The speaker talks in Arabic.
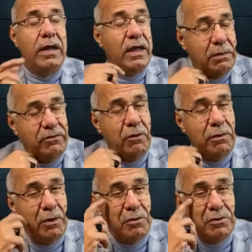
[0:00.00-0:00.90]
انا ركبت في
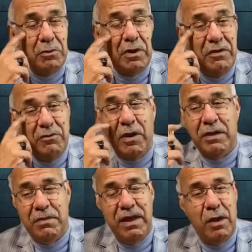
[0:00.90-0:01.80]
لومبيلونس وكلفت
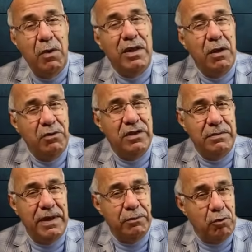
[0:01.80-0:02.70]
واحد من الاخوان كان ودي
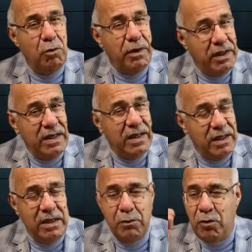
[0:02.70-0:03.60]
يتبعني بالطوموبيل ديالنا
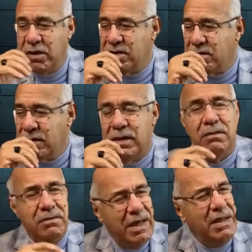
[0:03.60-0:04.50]
ديال البوليس
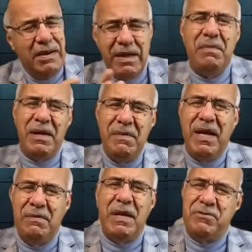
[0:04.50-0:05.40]
انا كيما عندنا
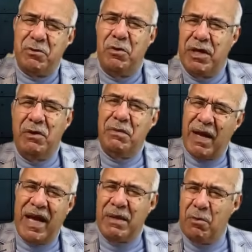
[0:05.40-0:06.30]
علمنا المسؤولين
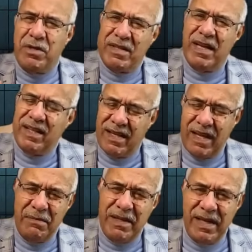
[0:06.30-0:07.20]
وعندنا قاعده المواصلات ديك
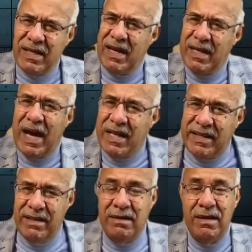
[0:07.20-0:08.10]
الخدمه ديالنا حنا
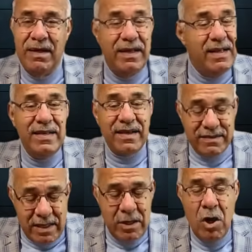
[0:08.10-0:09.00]
غاديين لان
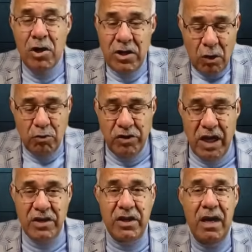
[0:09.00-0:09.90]
خصنا ناخذوا
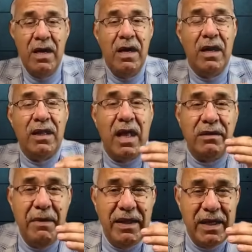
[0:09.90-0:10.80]
شي حاجه
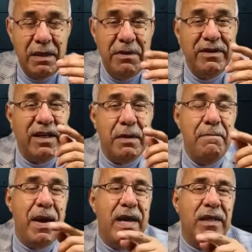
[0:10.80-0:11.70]
طلعت مع ديك البنت ركب
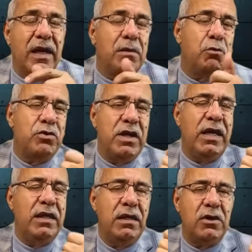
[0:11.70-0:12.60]
معايا ديك
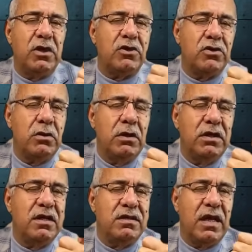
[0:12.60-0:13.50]
المساعد ديال داك
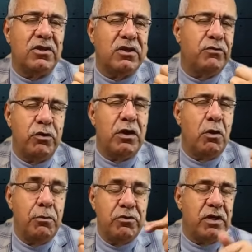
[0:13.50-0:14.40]
اللي تيساعد الشيفور ديال
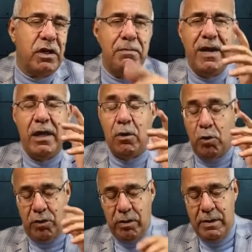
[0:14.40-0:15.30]
لومبيلونس ركب معايا
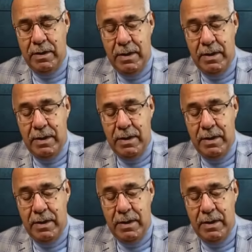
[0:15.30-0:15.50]
اللور